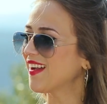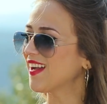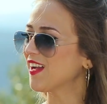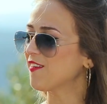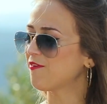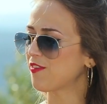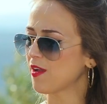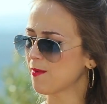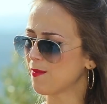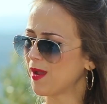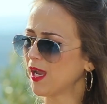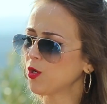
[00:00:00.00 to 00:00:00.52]

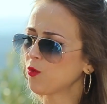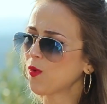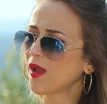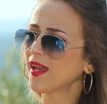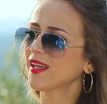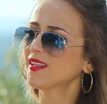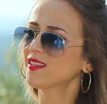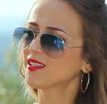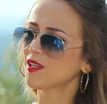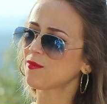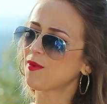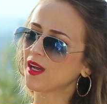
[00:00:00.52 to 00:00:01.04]
فمع
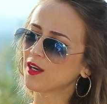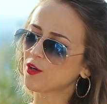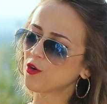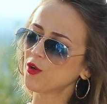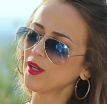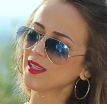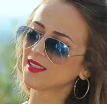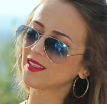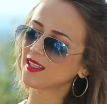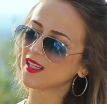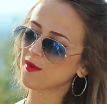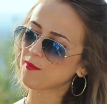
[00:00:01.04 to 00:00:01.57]
الوقت طبعا
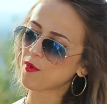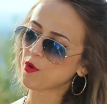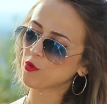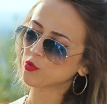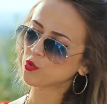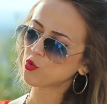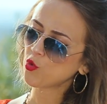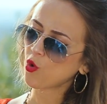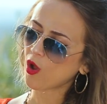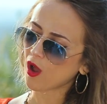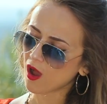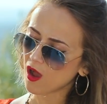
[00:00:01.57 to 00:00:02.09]
رحت
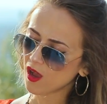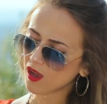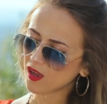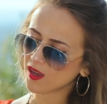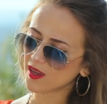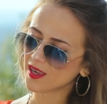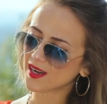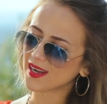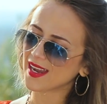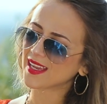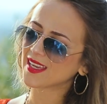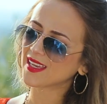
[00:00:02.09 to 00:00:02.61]
لموضوع
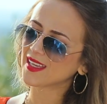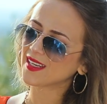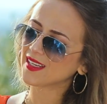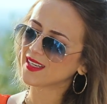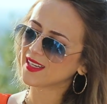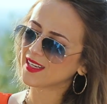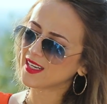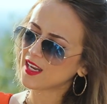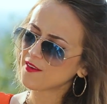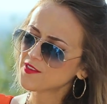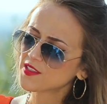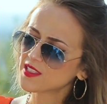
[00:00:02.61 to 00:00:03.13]
اخر لكن
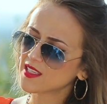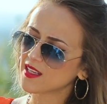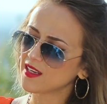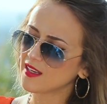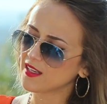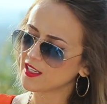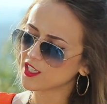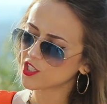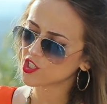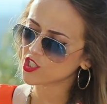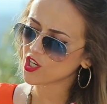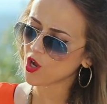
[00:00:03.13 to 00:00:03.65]
نفس
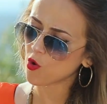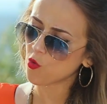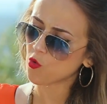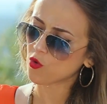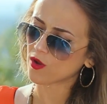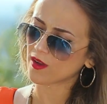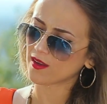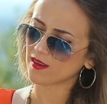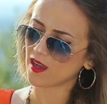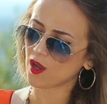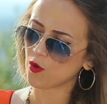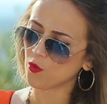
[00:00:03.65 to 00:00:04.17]
الشوق
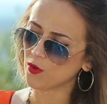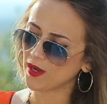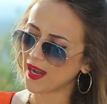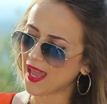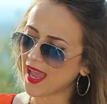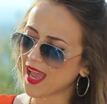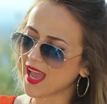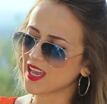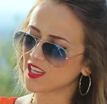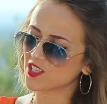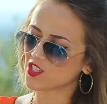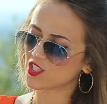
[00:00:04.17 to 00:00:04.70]
او
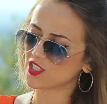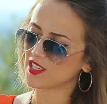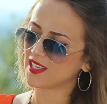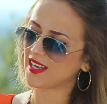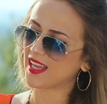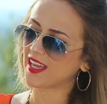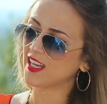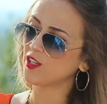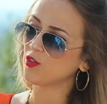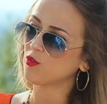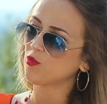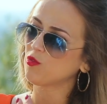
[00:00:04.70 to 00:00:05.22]
الحاجه
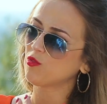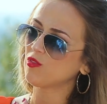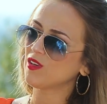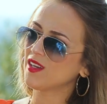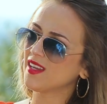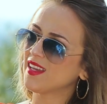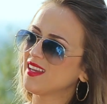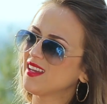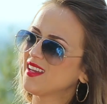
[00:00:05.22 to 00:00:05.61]
لانه